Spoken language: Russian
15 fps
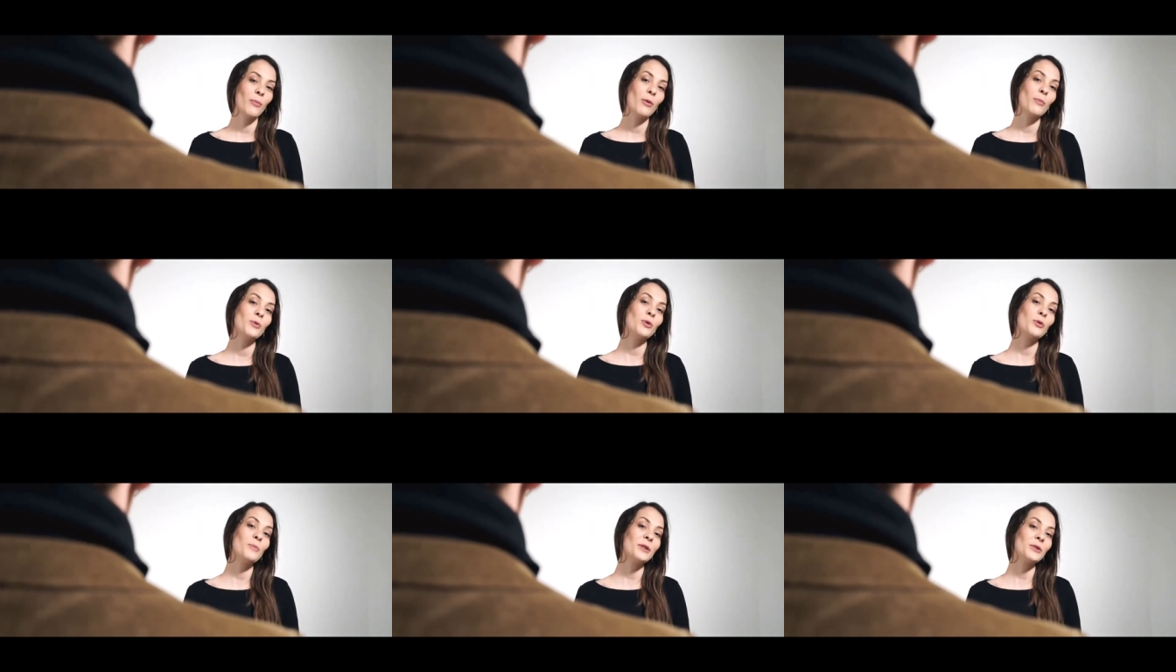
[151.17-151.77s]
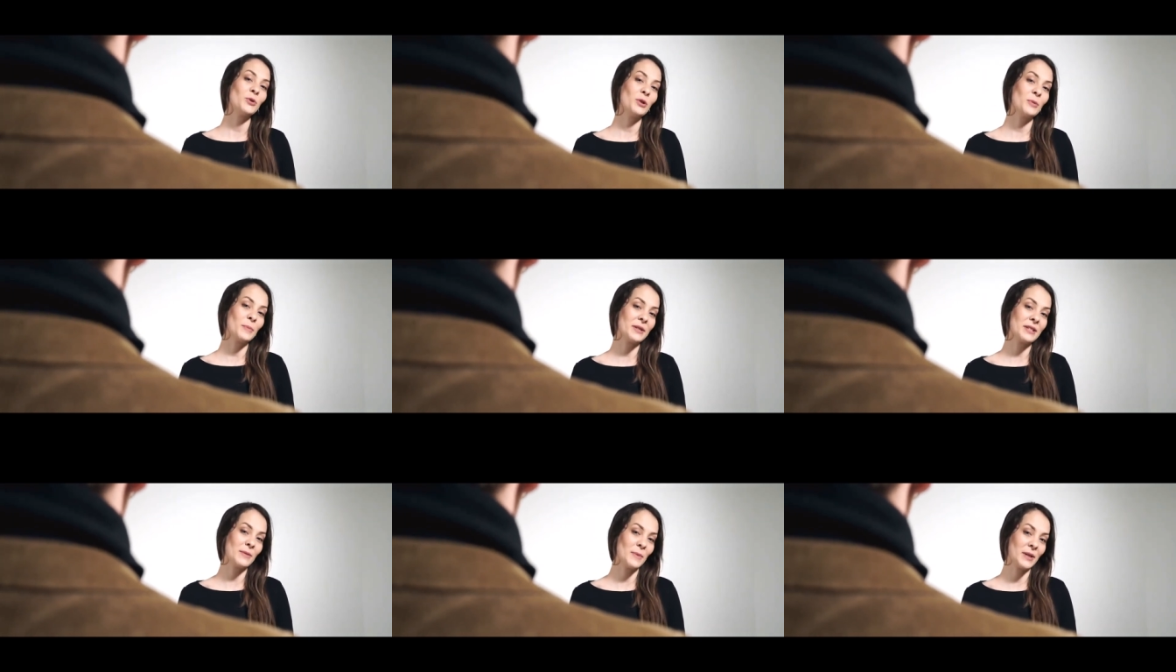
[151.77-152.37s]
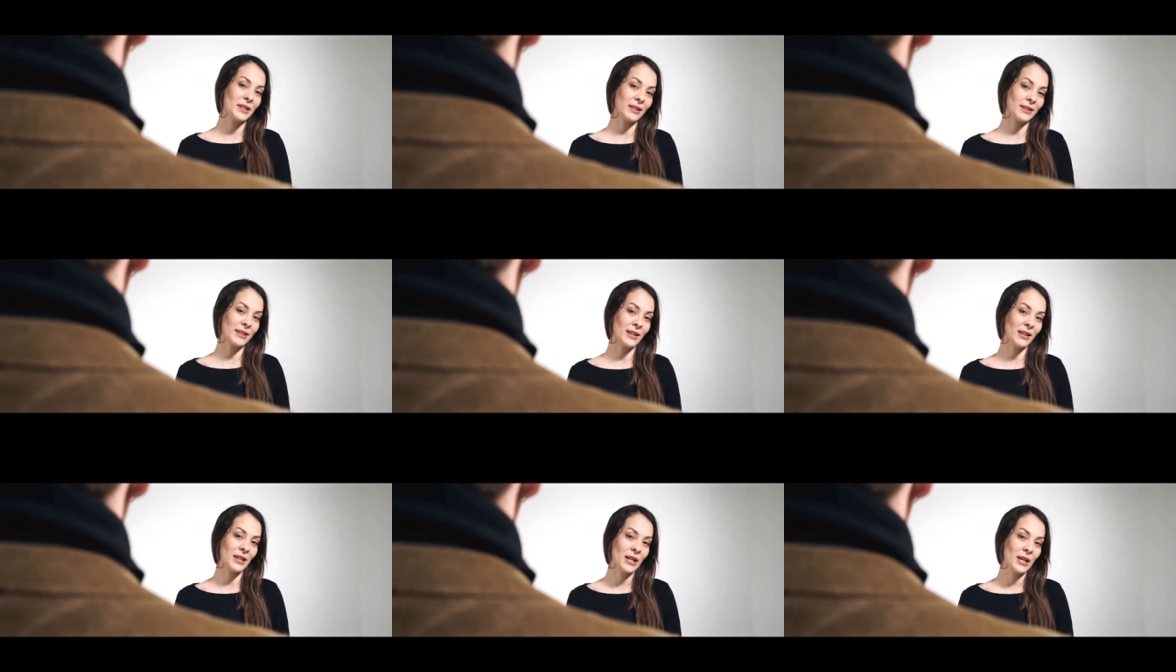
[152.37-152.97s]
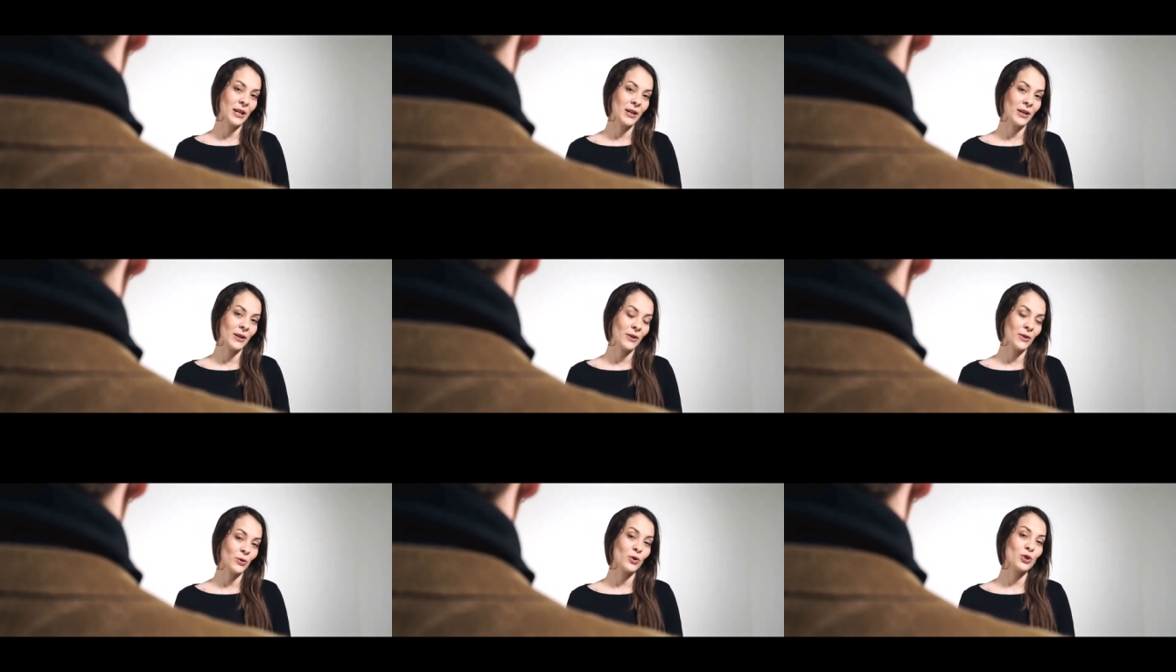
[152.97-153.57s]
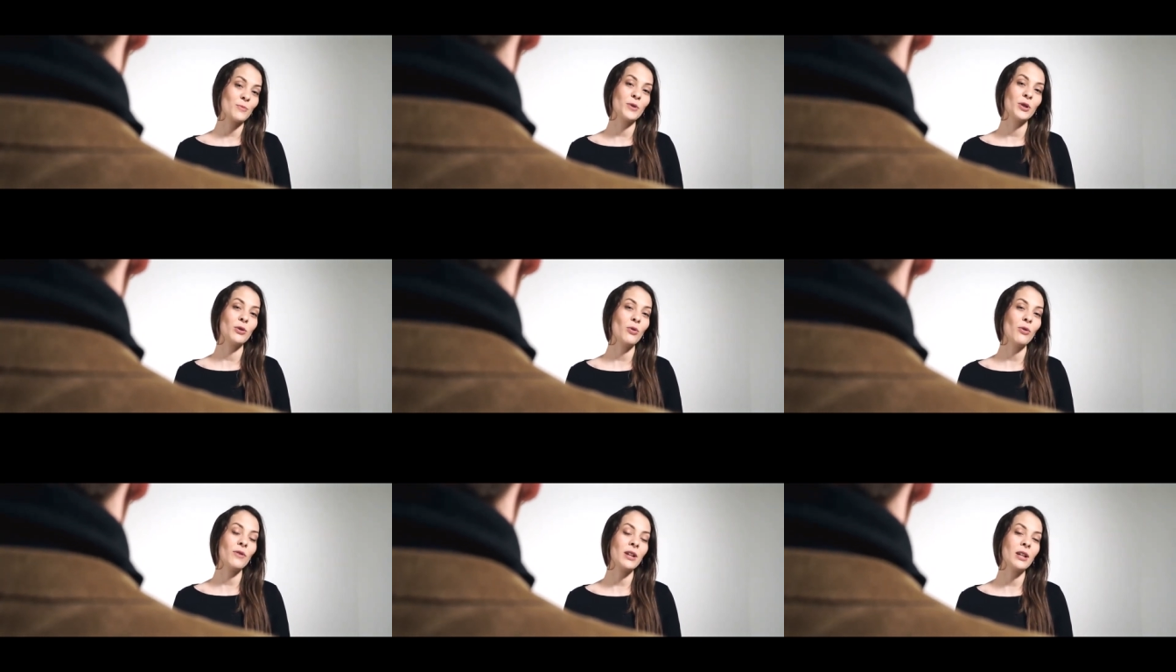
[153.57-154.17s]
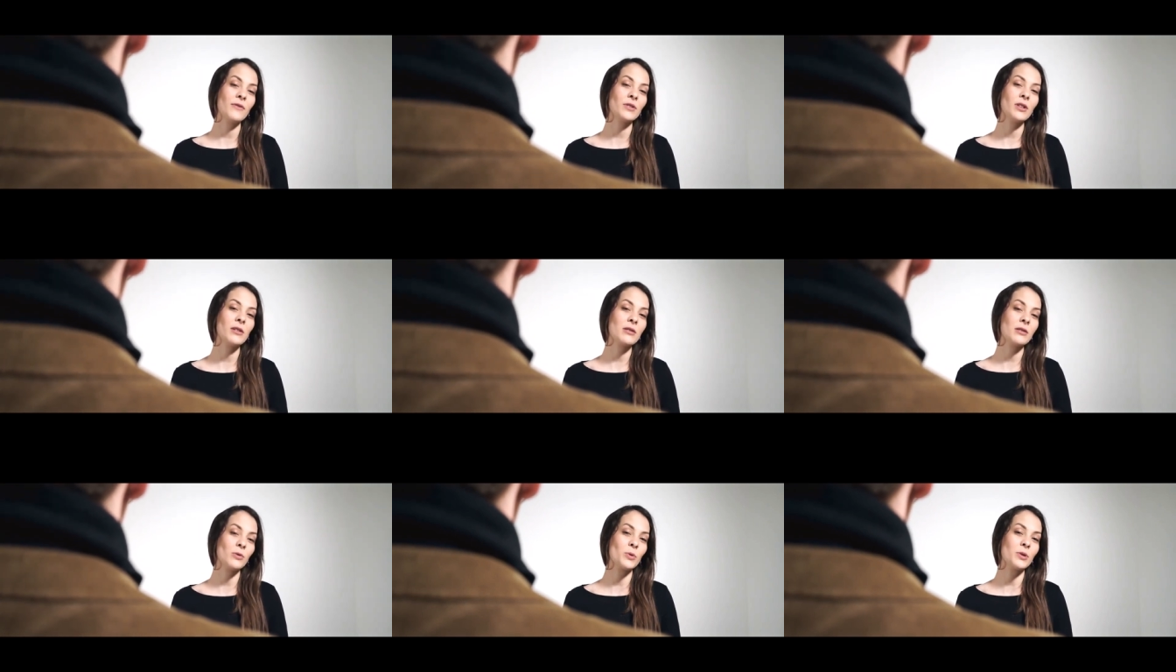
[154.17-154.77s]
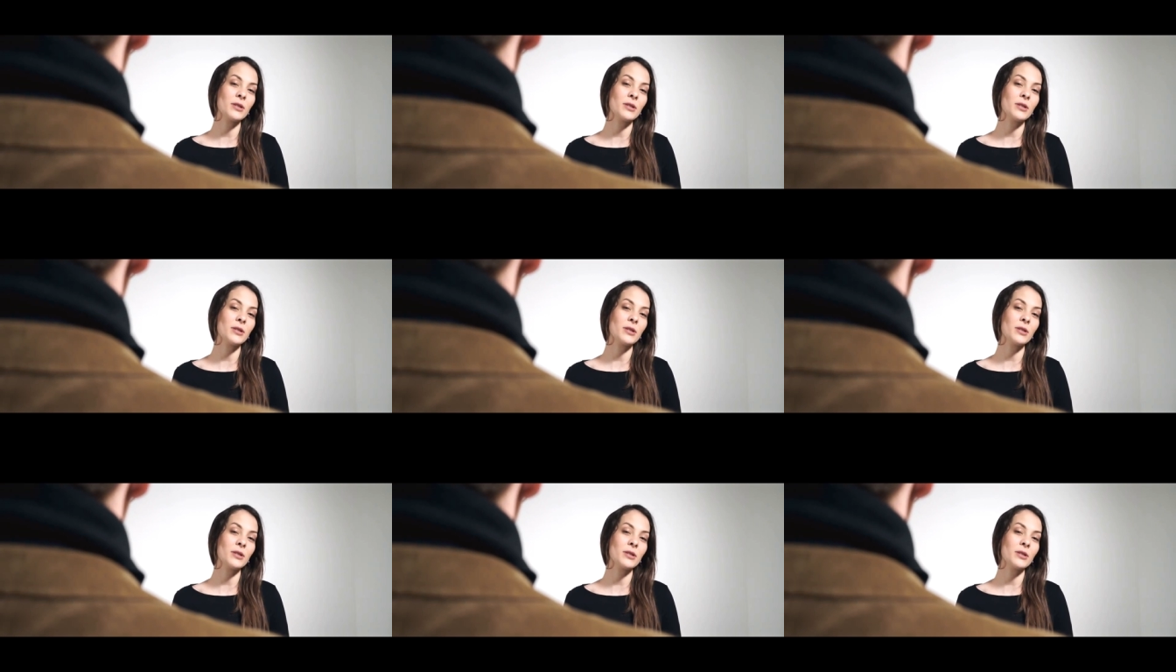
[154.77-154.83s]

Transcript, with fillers: Помню, хмыкнула про себя тогда. Тоже мне новый Лев Толстой,